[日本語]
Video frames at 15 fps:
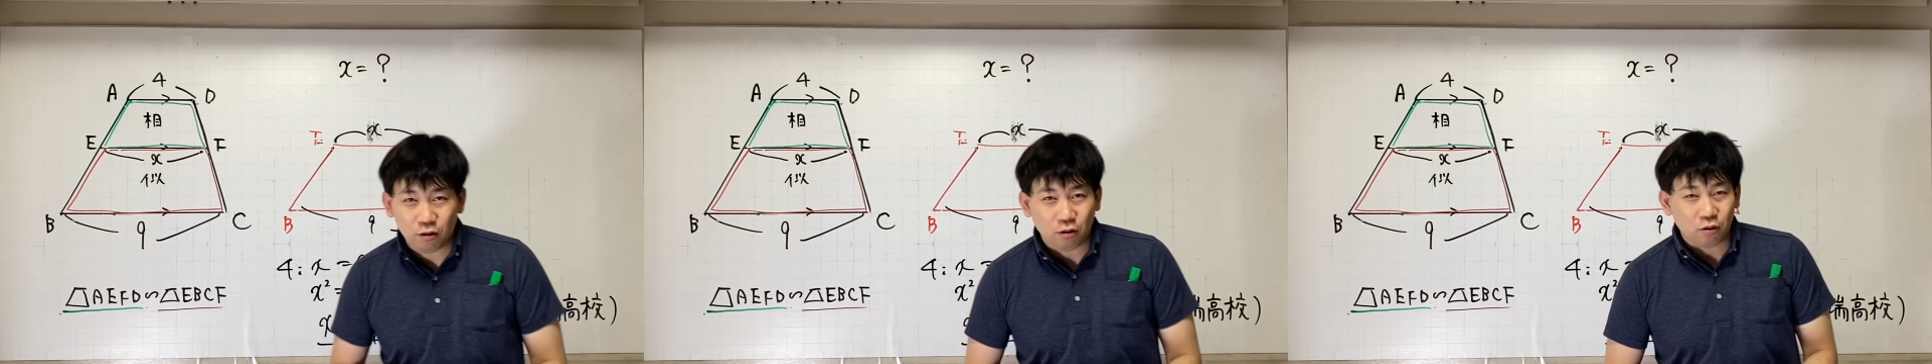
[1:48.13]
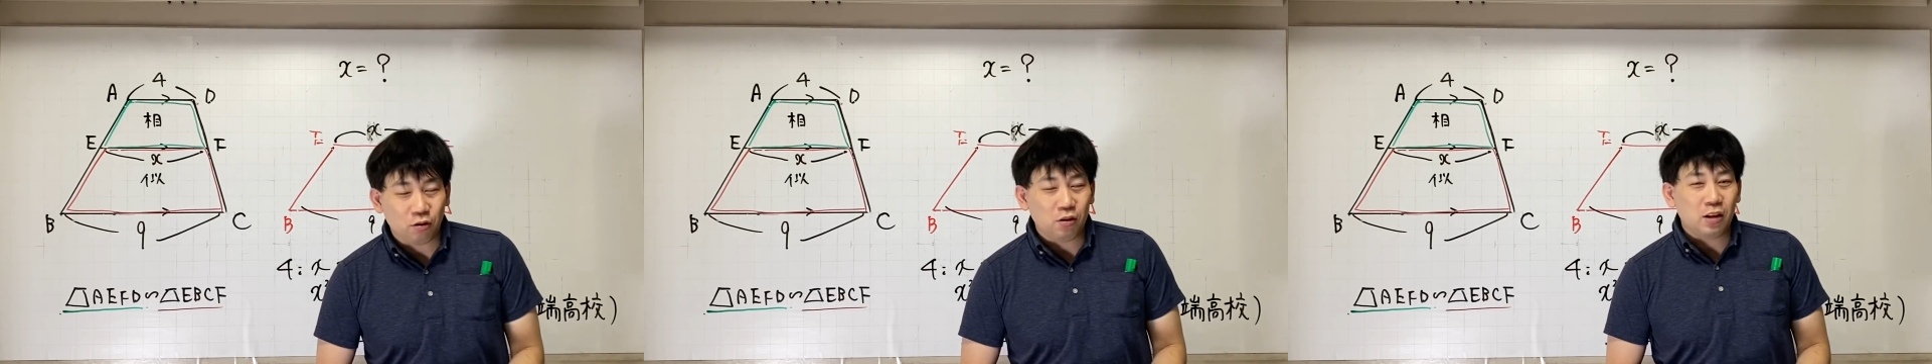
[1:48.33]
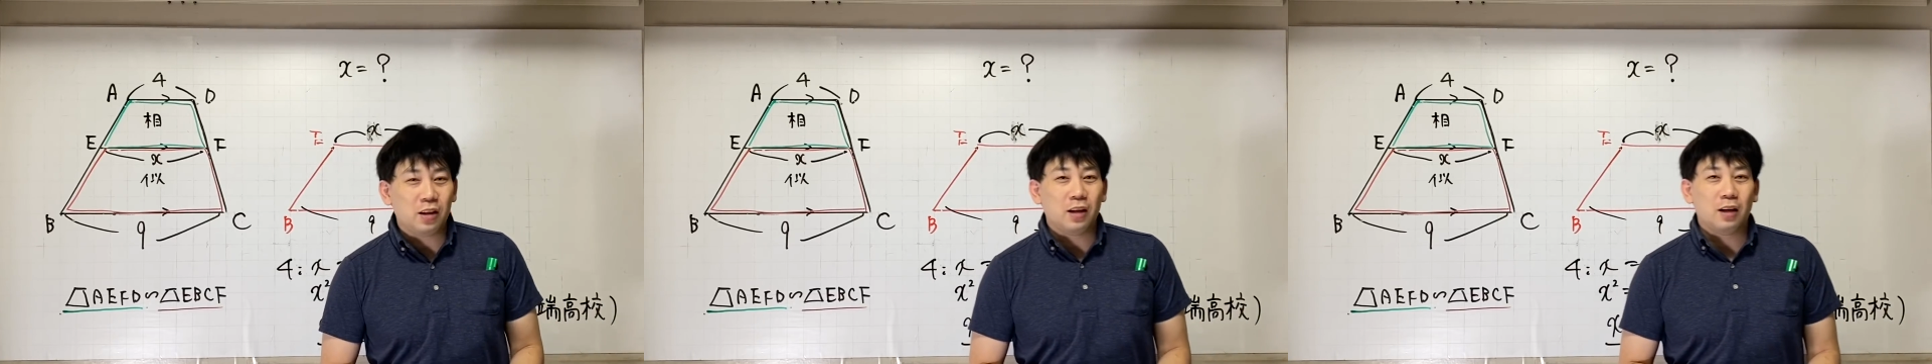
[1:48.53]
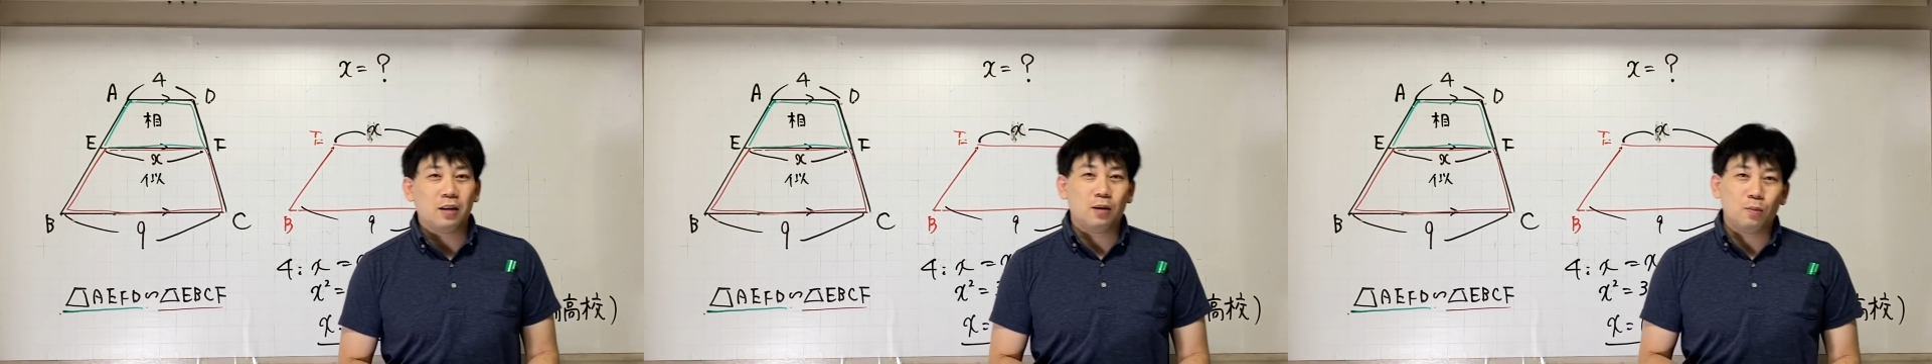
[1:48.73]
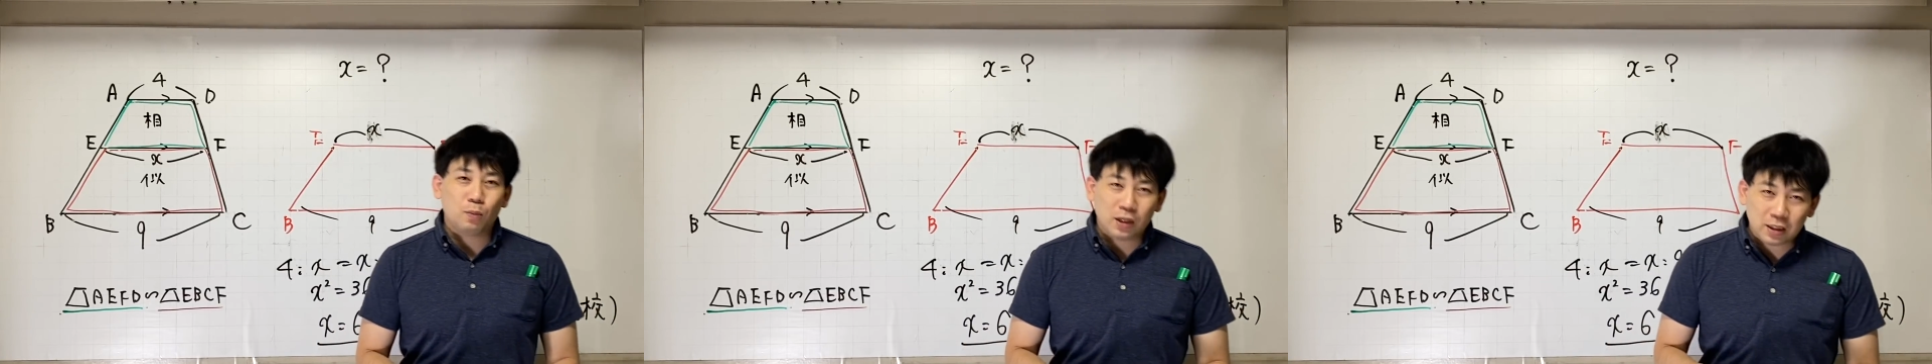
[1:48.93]
うことになり
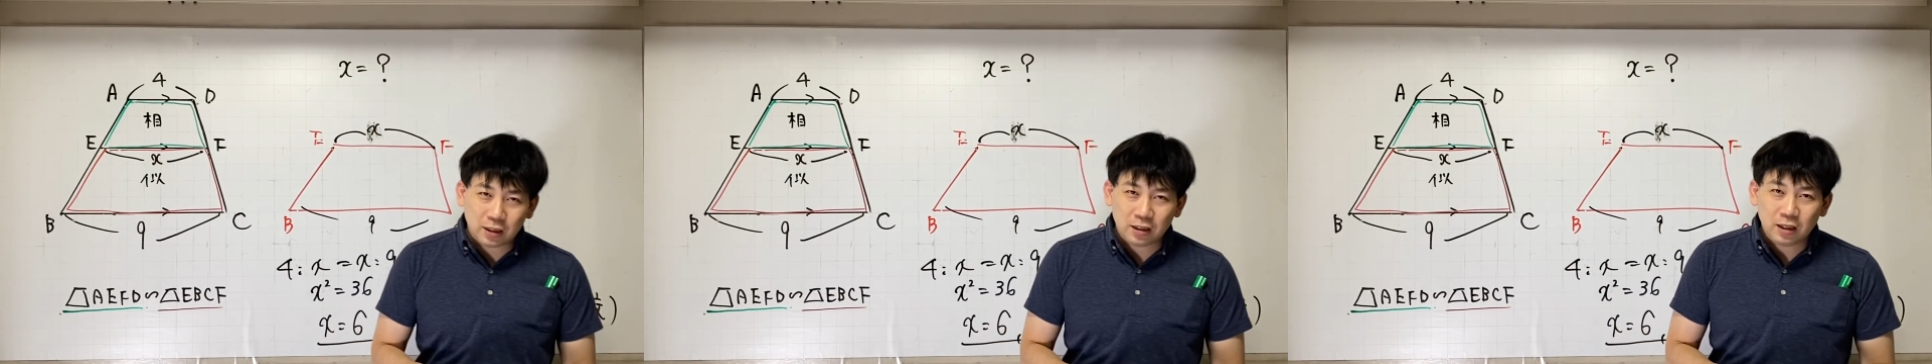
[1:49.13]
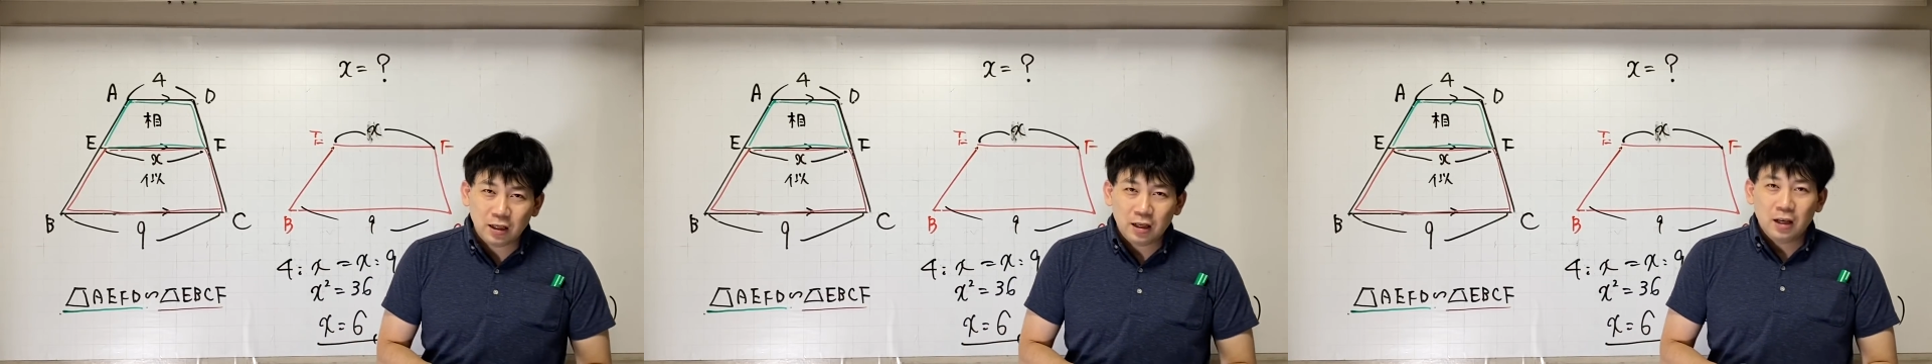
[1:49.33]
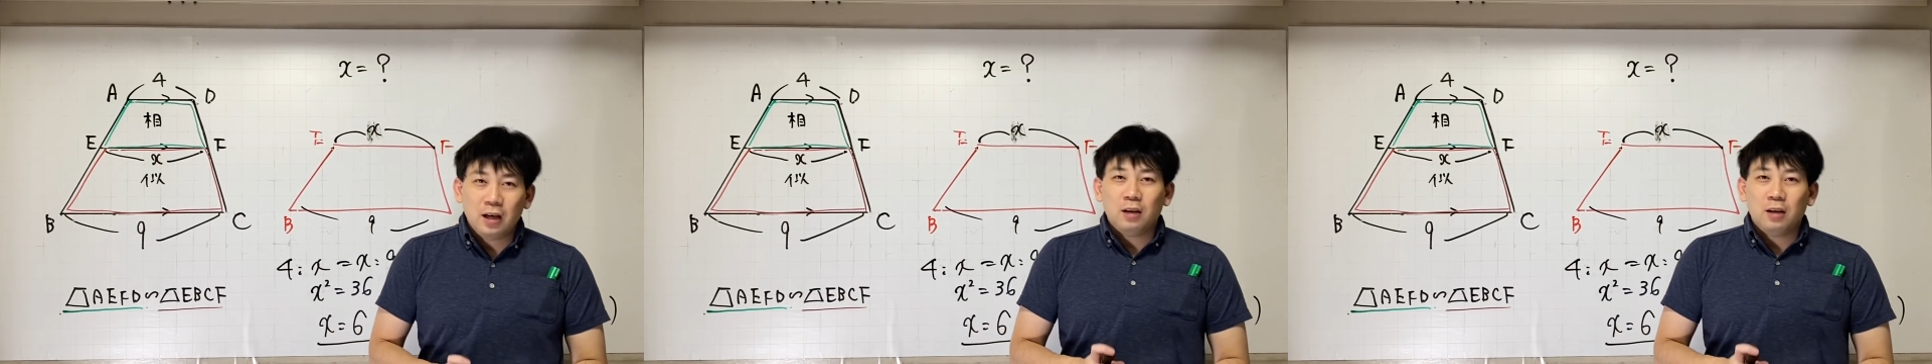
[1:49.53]
ます。